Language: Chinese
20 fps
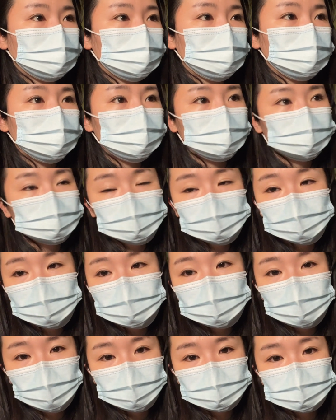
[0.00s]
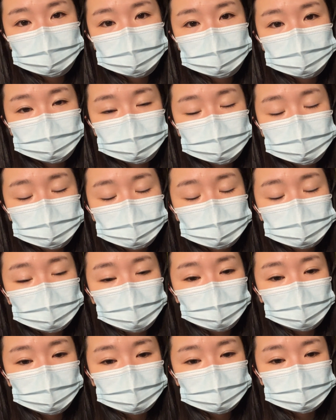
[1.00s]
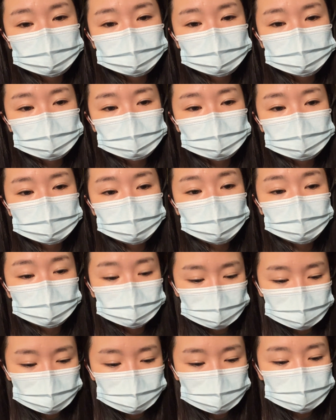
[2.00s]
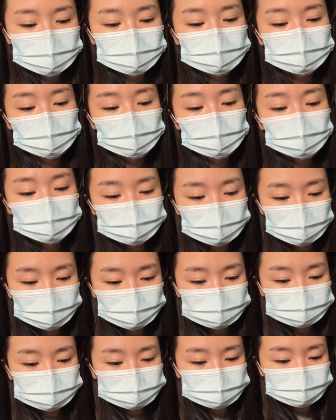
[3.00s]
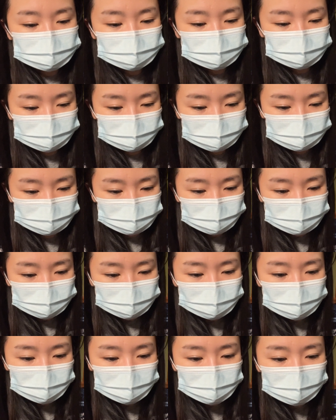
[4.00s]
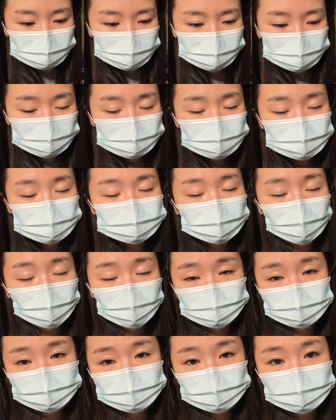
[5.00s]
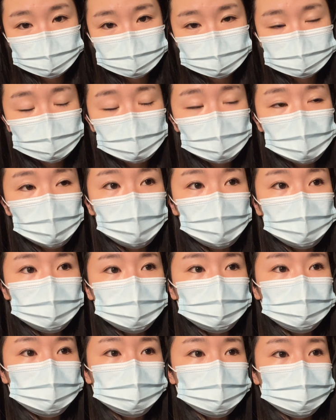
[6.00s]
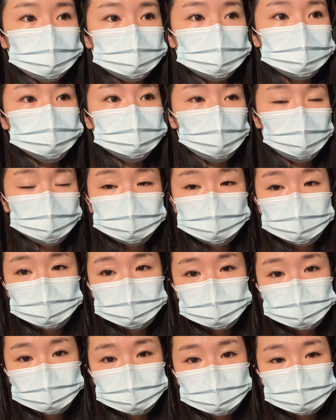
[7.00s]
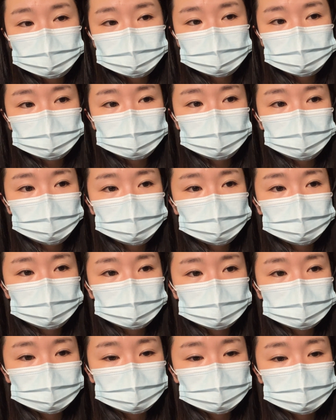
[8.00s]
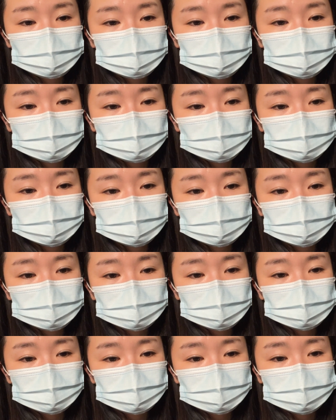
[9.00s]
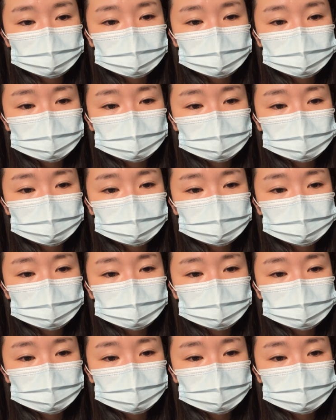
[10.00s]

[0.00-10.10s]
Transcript: 我做完那个居家就是 test 之后呢，因为是 positive， 我就传简讯给我的那个。